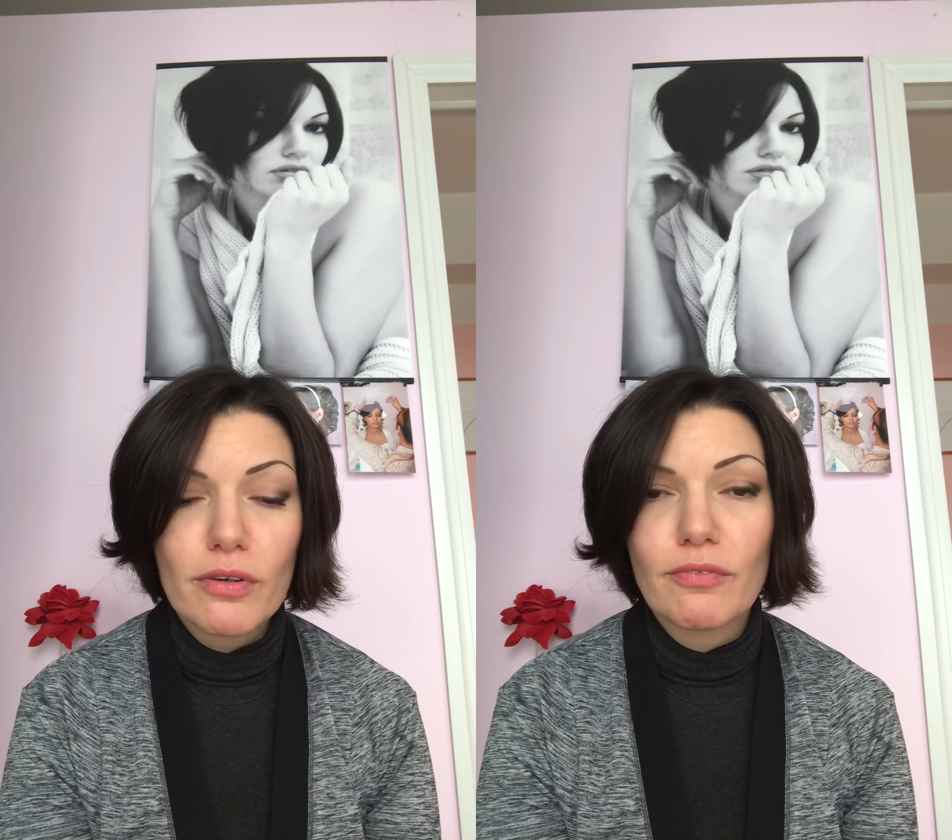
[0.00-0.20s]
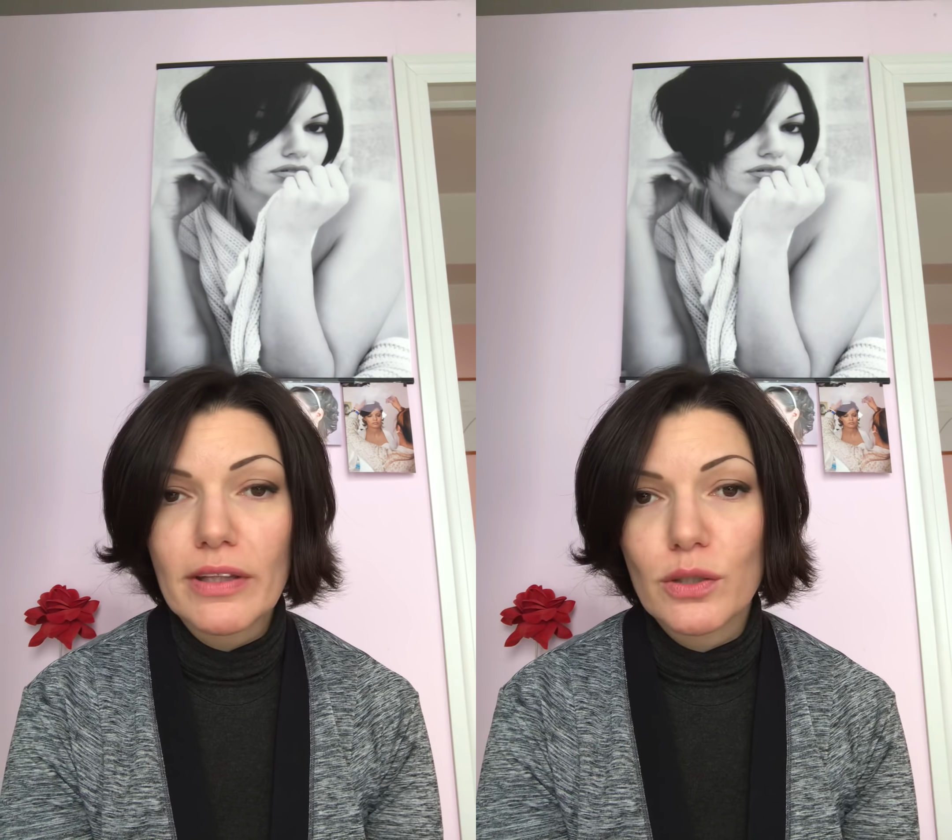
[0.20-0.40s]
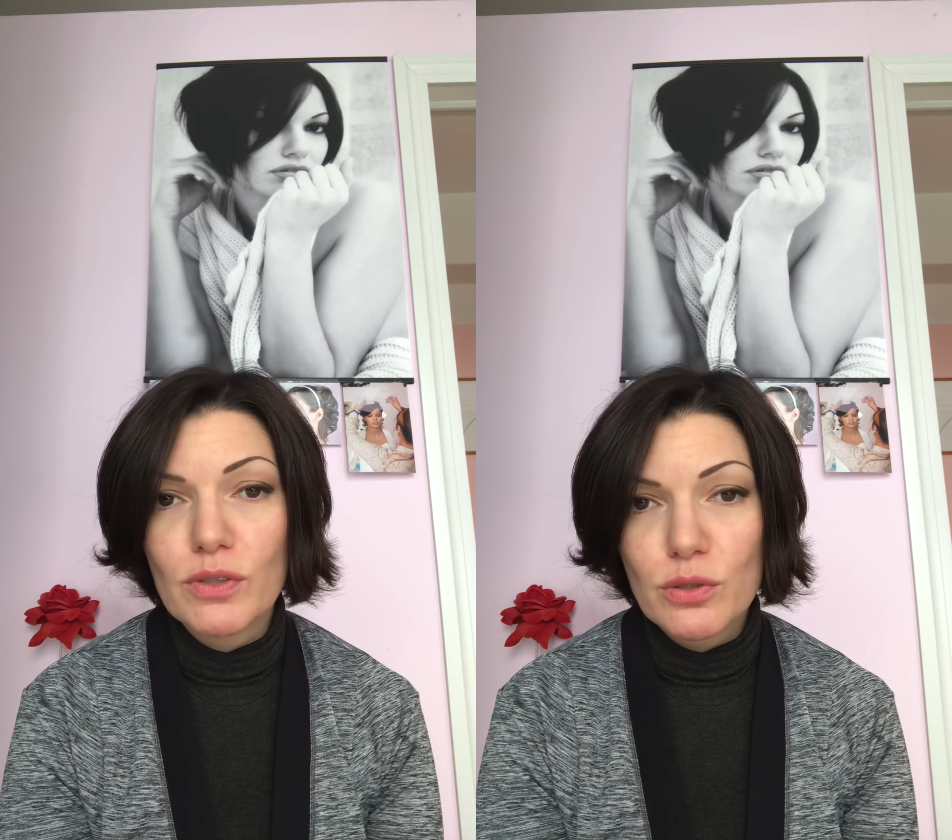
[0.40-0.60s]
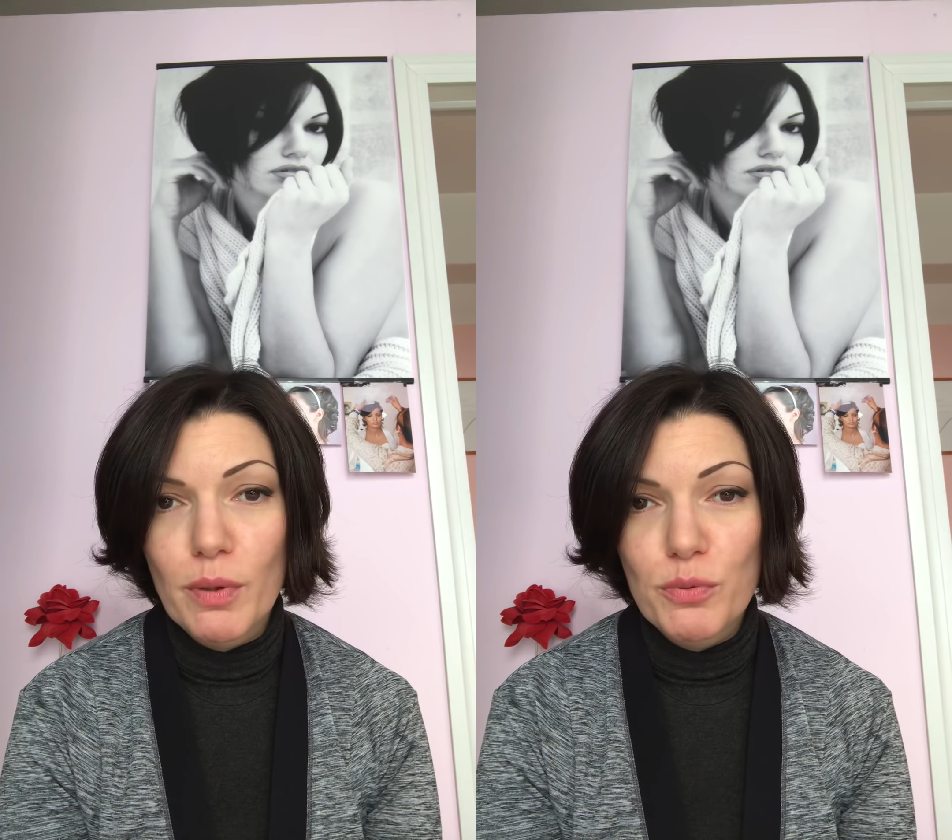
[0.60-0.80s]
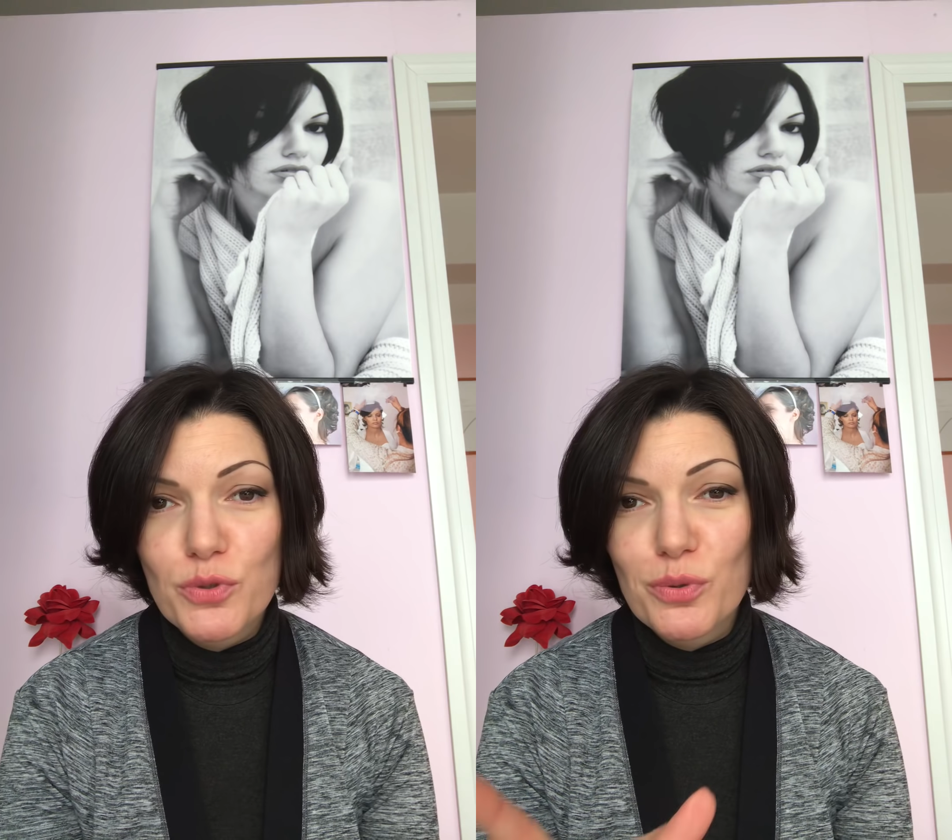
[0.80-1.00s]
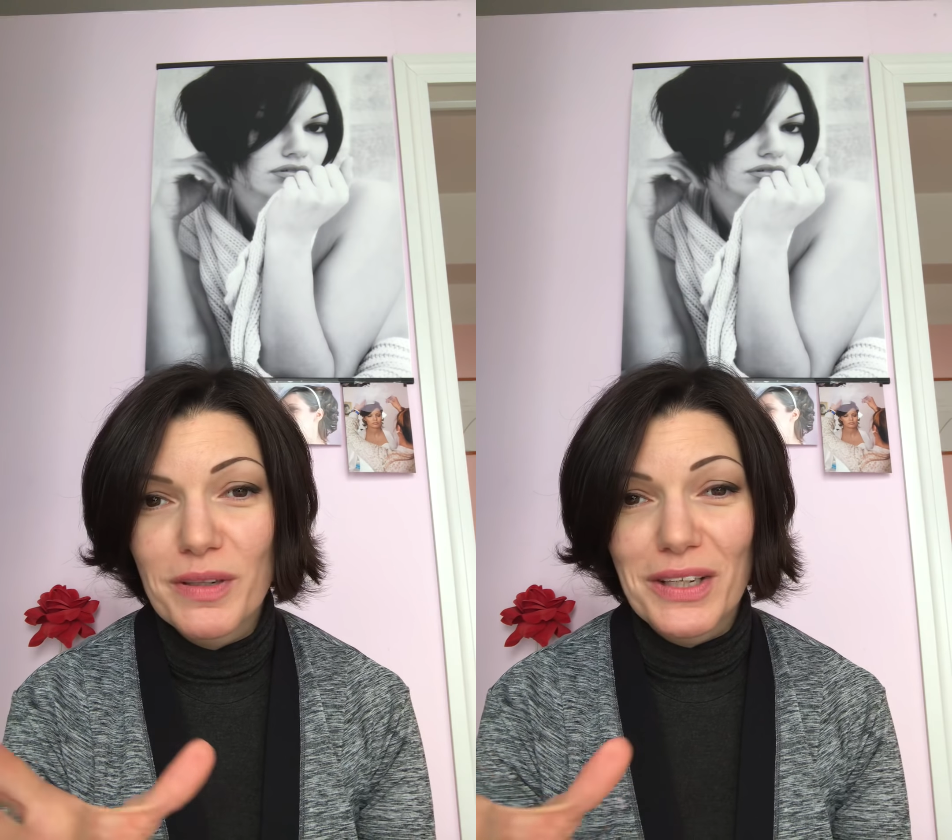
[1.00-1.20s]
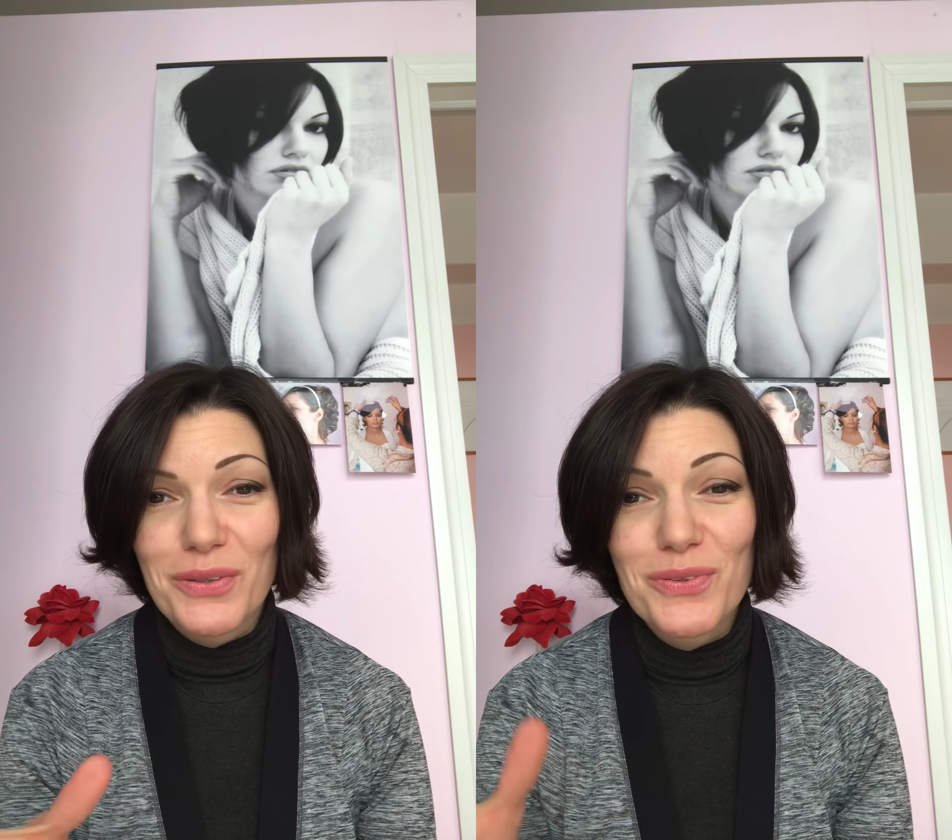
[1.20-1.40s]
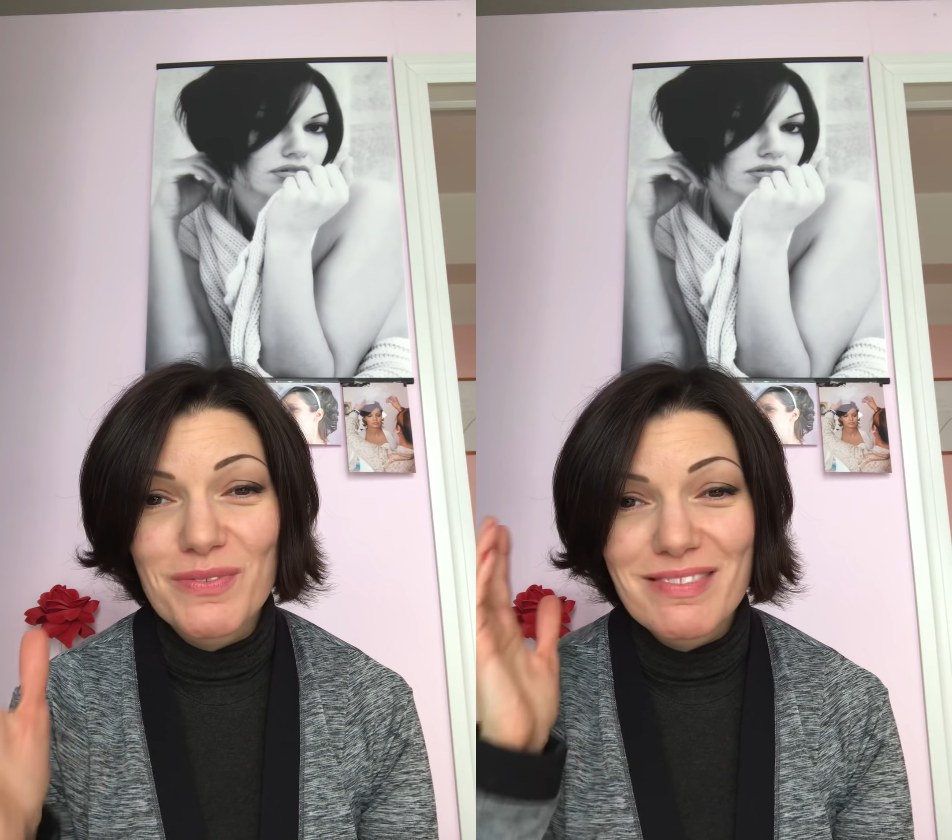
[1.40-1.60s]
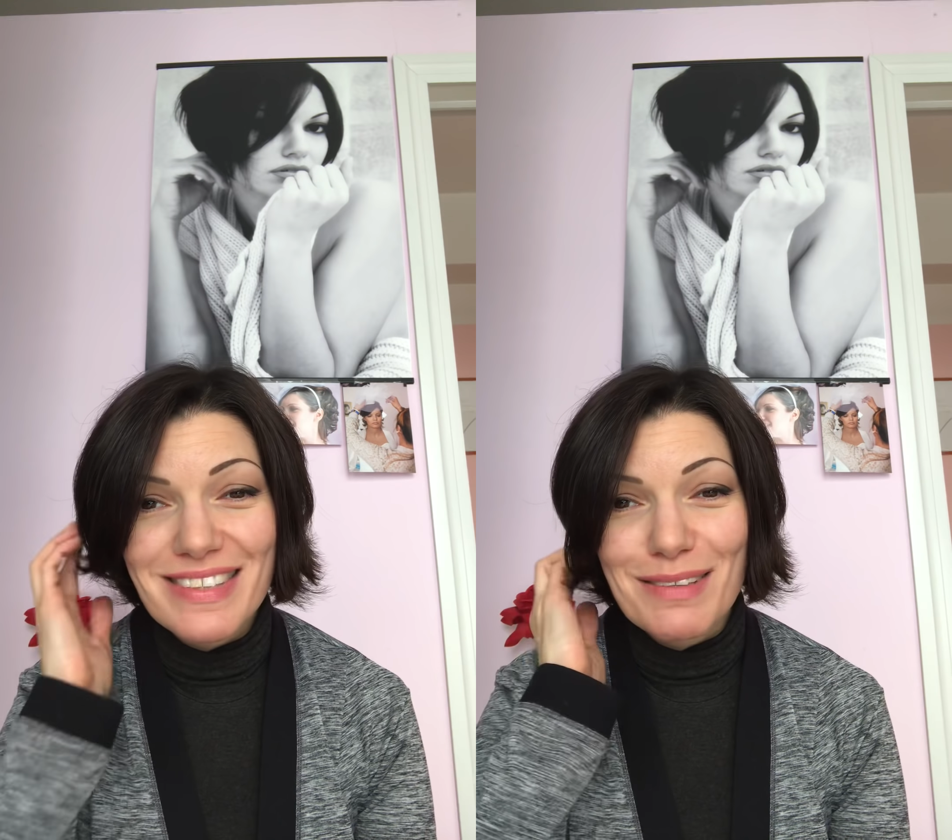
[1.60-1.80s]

infatti questo mi è piaciuto perché non